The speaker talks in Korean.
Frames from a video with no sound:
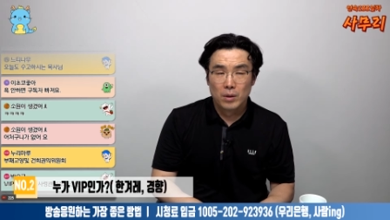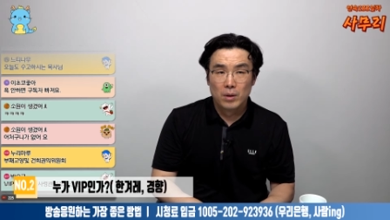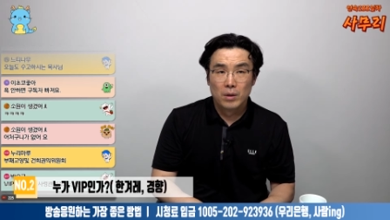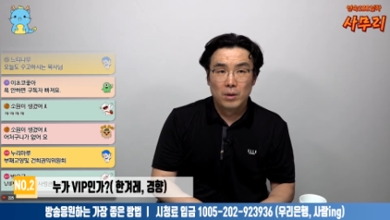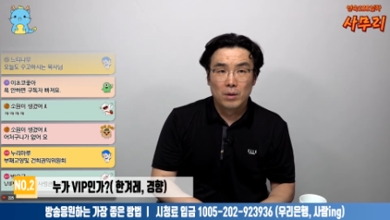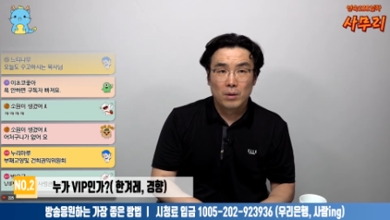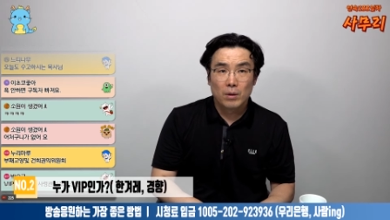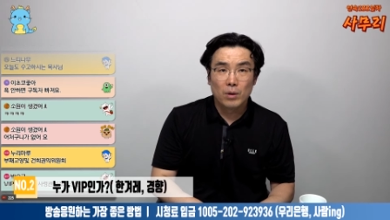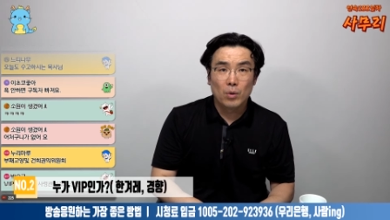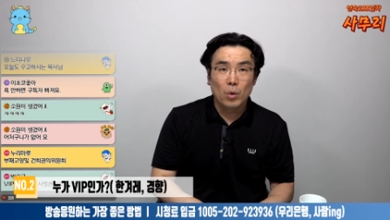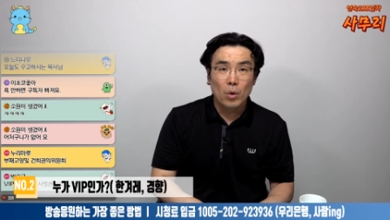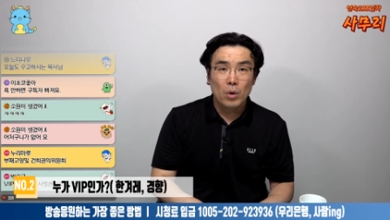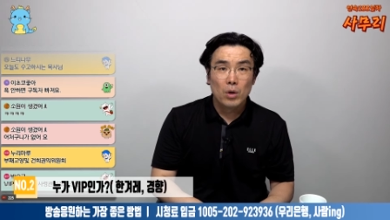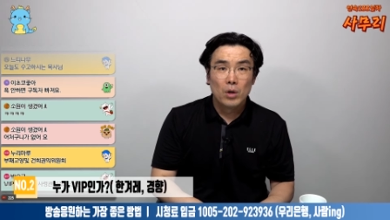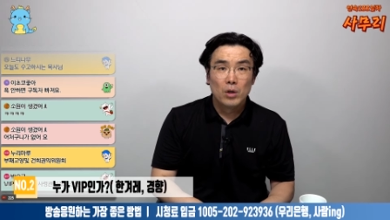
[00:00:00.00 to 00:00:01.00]

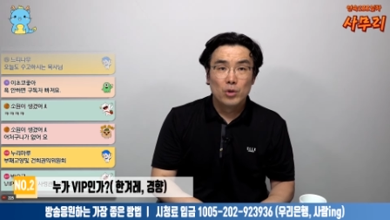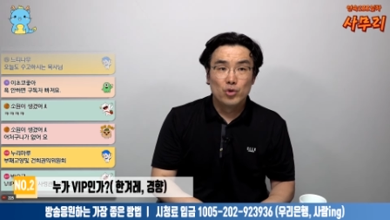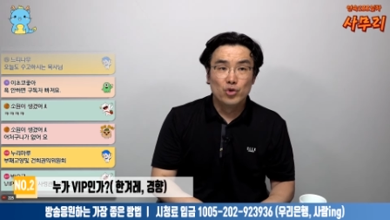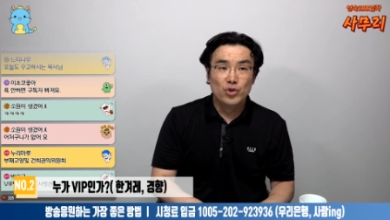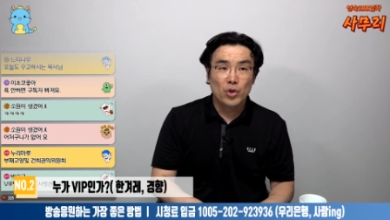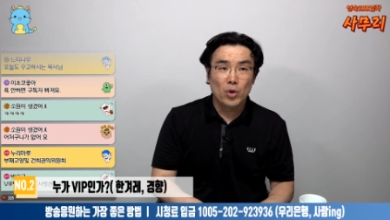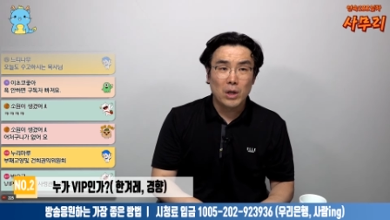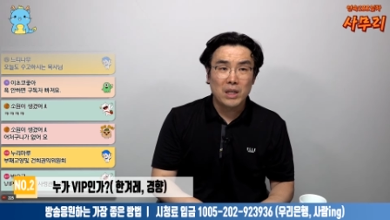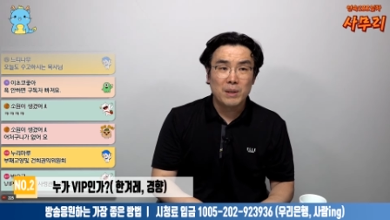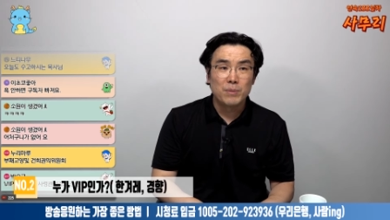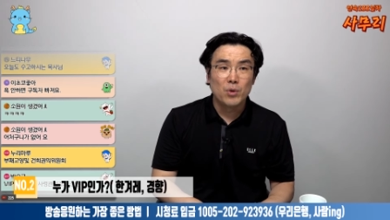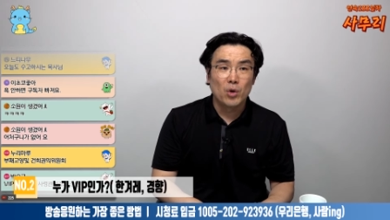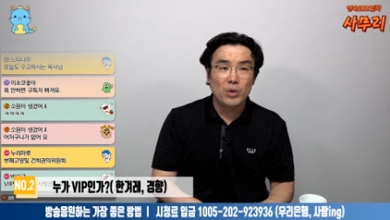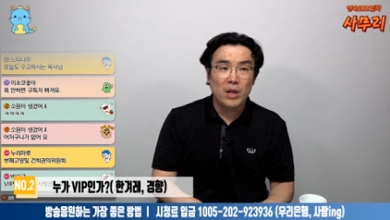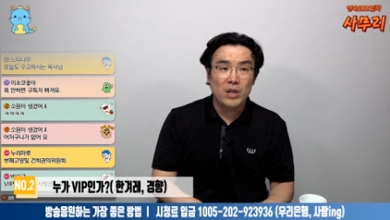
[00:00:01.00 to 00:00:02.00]
그리고 윤석열과
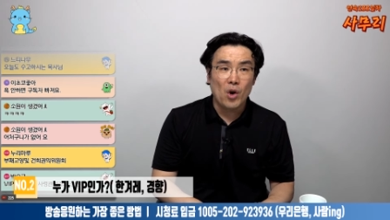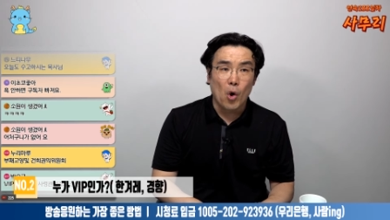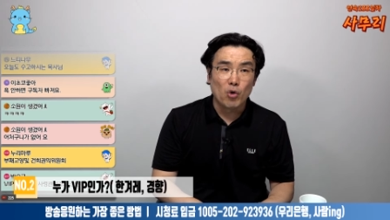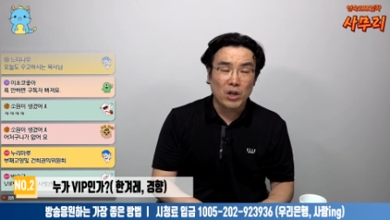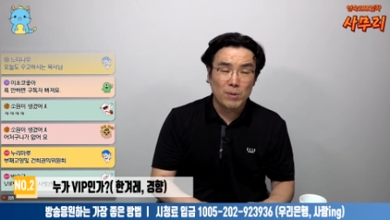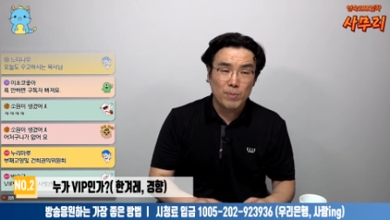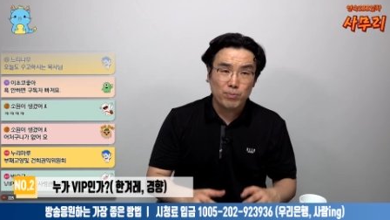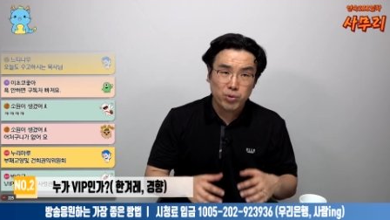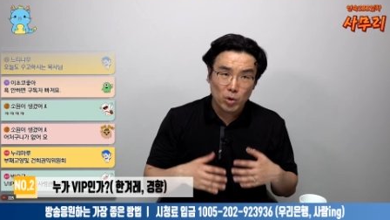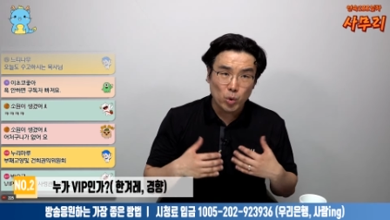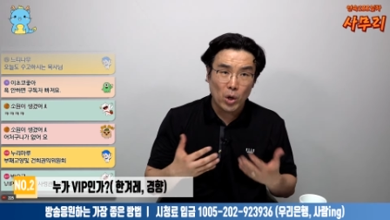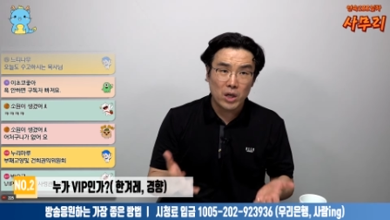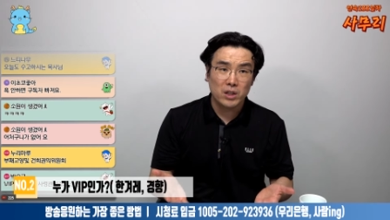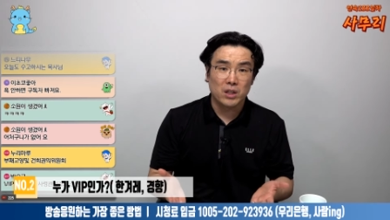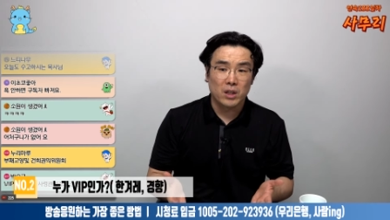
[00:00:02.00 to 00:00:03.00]
김건희의 이 억울함을
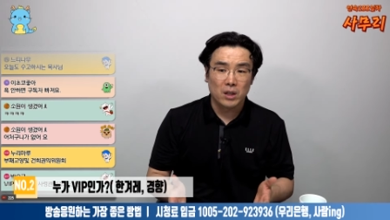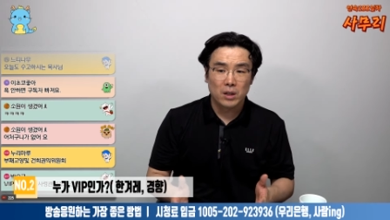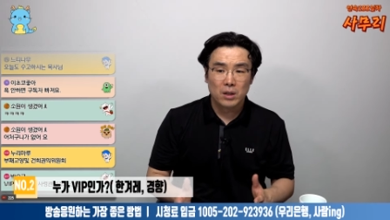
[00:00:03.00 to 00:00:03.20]
풀어줘야지.